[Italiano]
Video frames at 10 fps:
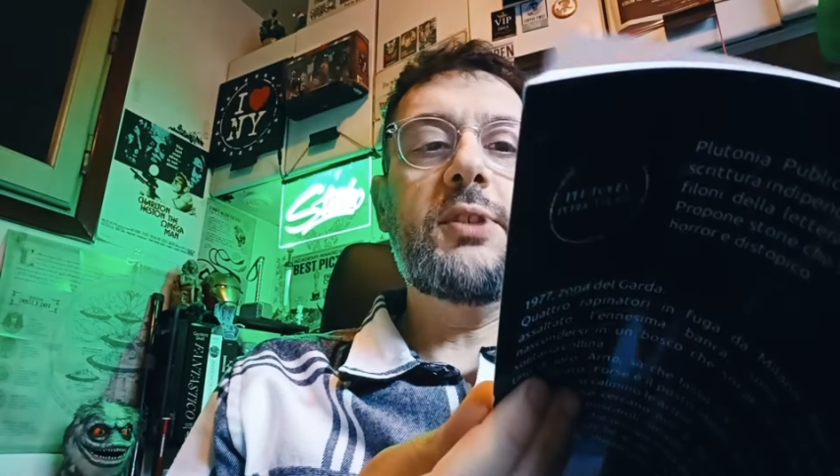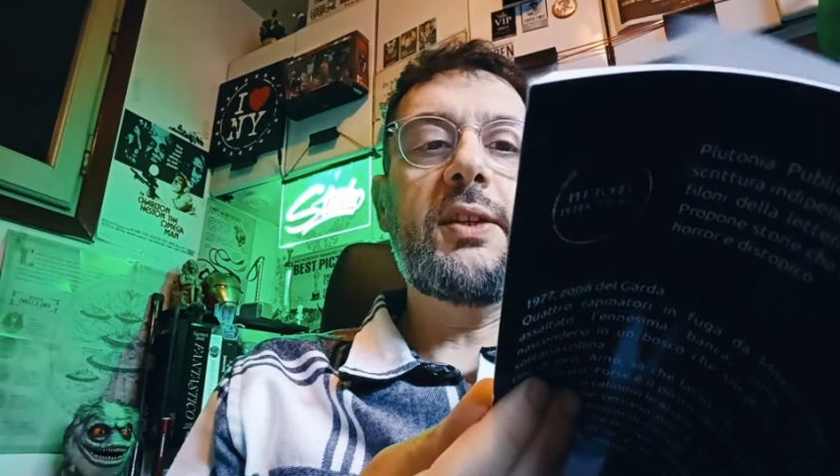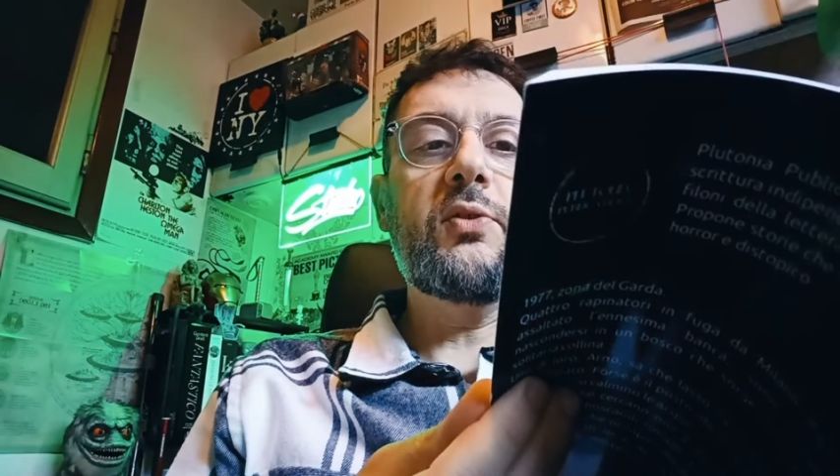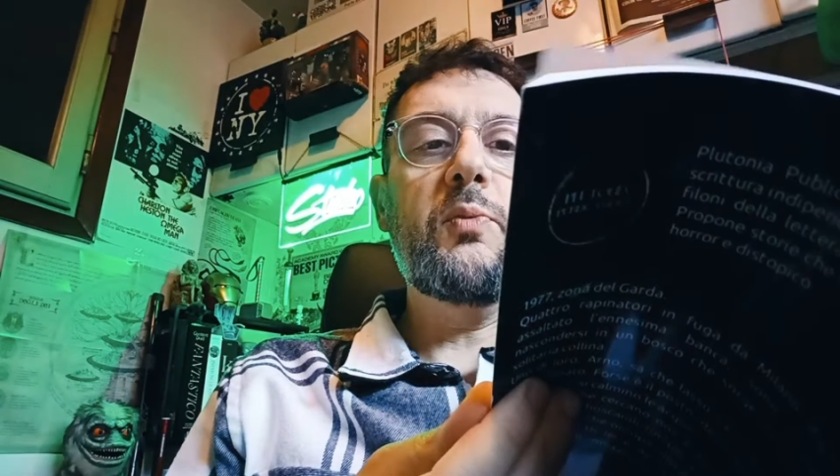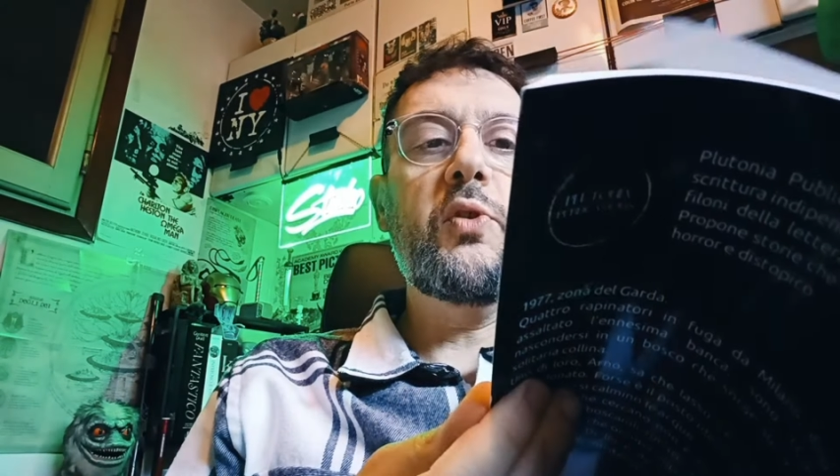
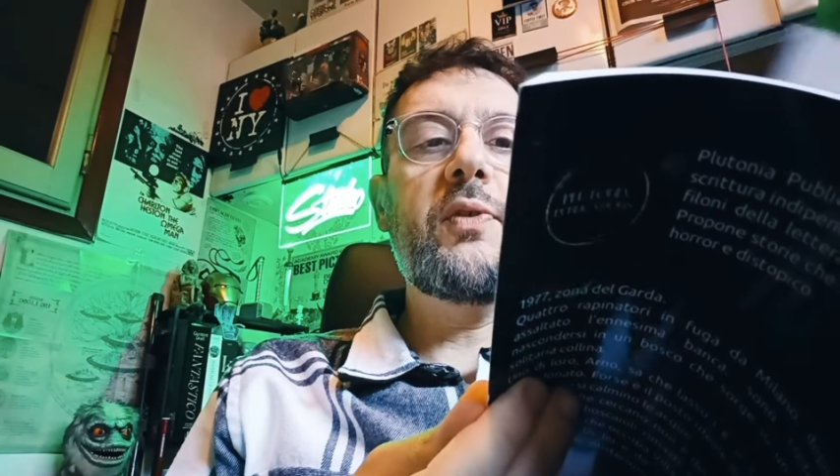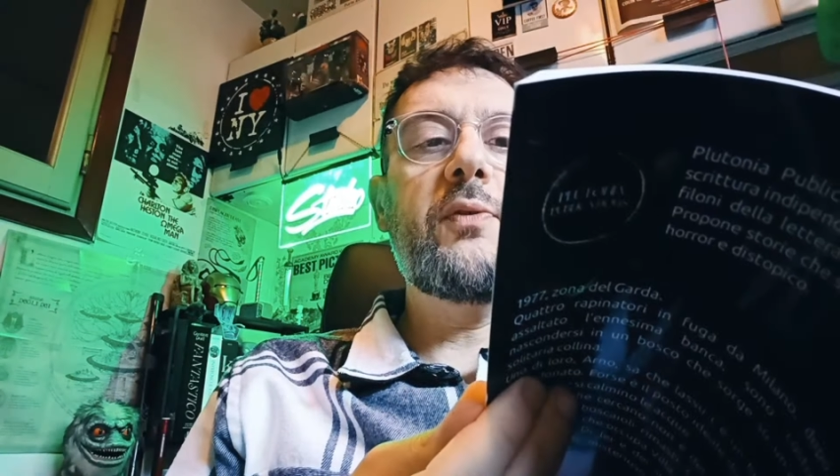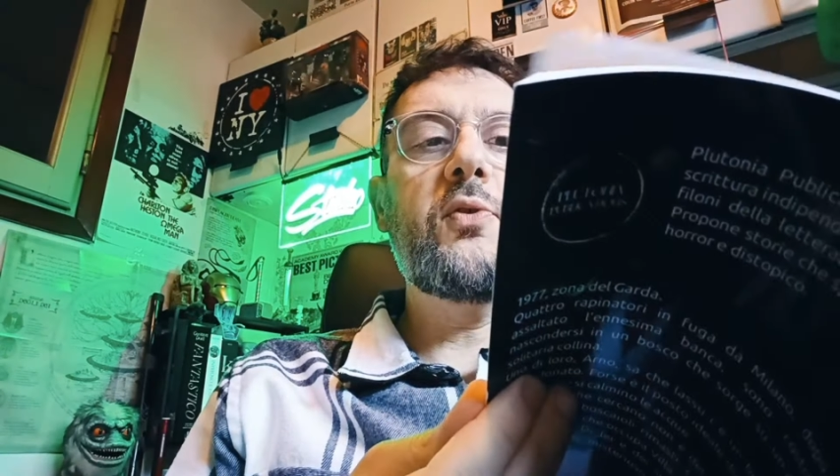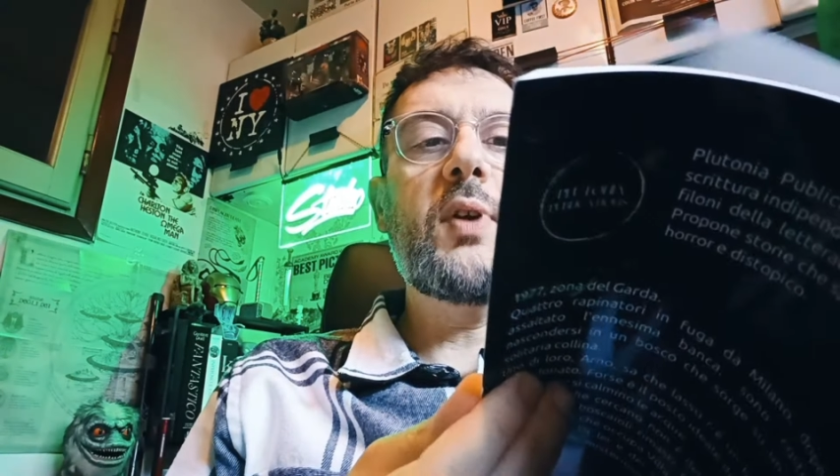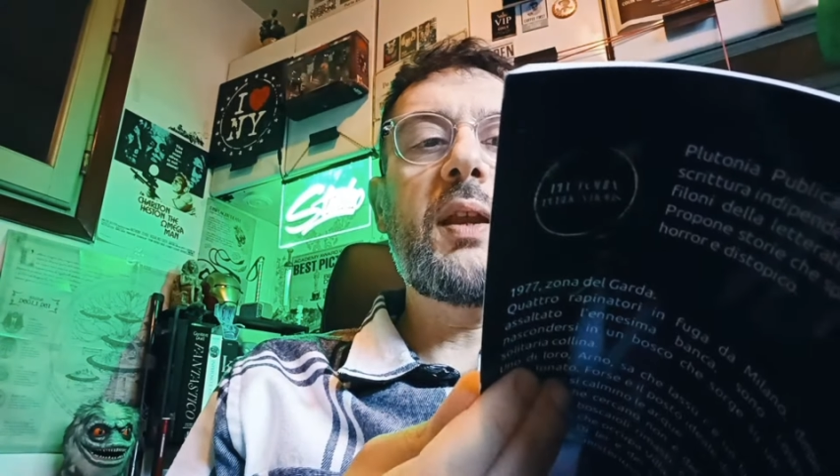certo a mio
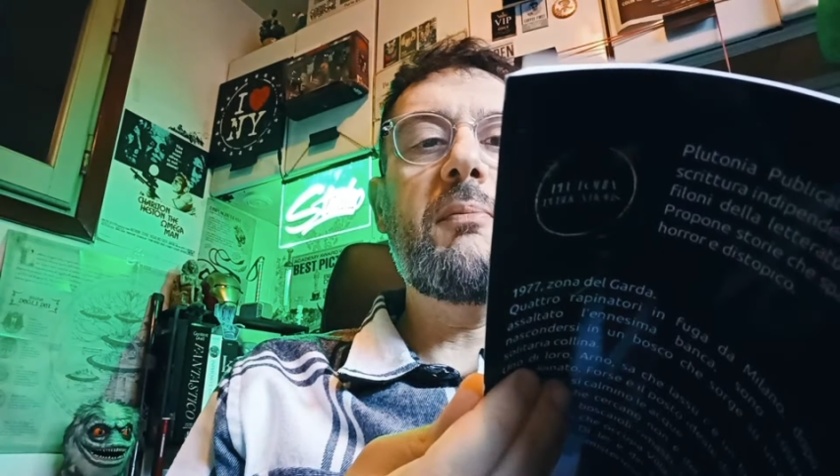favore,